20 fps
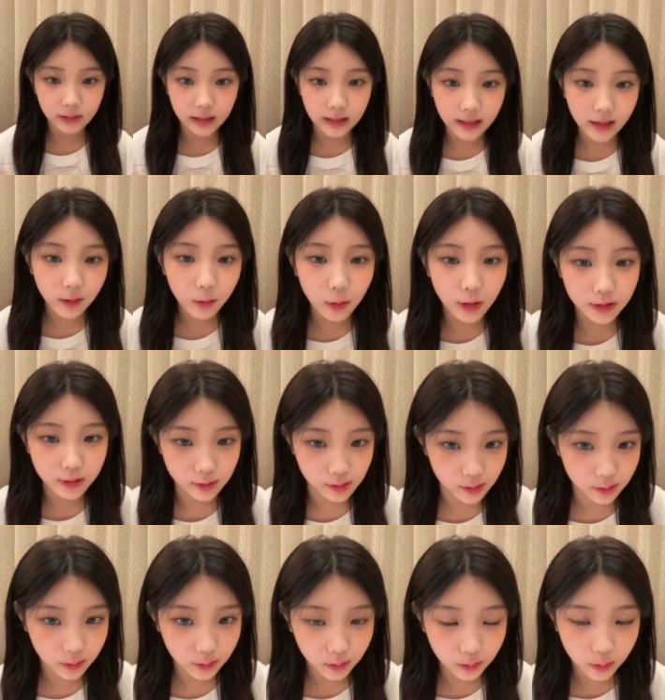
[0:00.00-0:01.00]
니하오
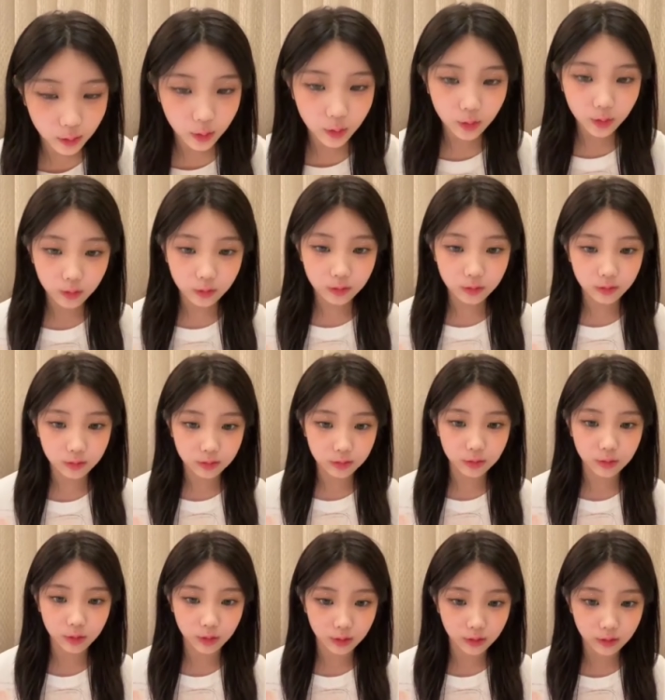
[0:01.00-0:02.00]
아니었어? 그,
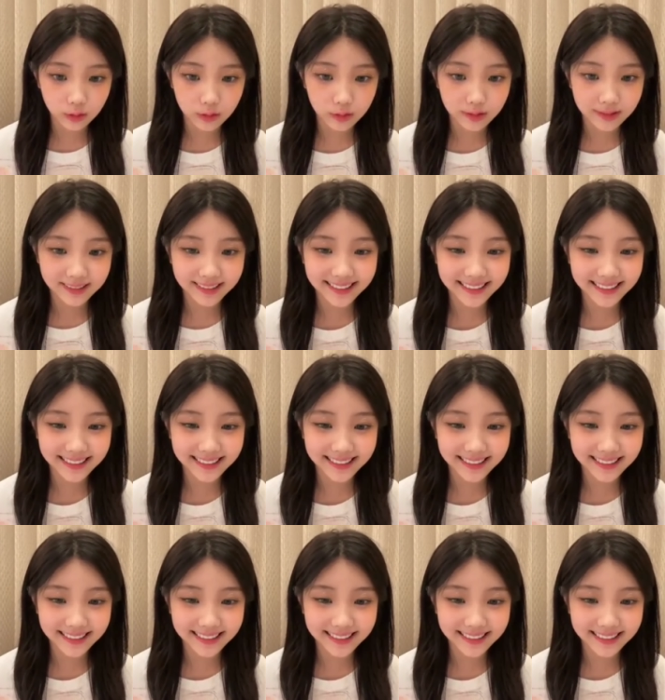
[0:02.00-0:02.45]
그러게요.